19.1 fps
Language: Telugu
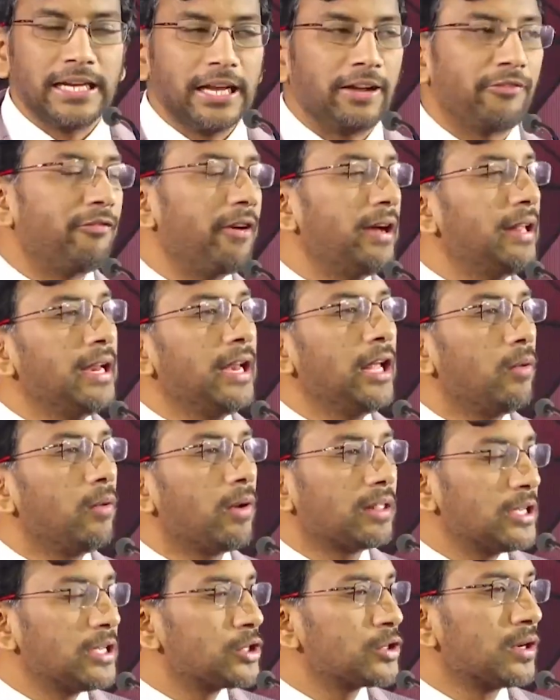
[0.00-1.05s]
ఇంకా ఫైనల్గా
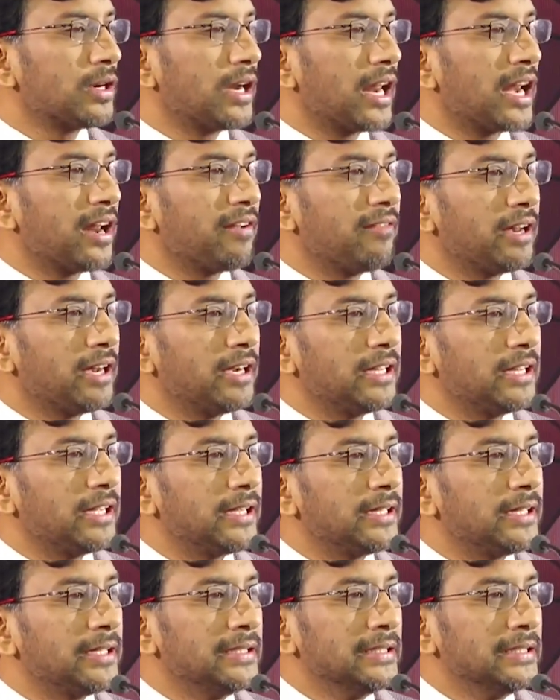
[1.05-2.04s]
వారు తీసుకున్న నిర్ణయం ఏంటంటే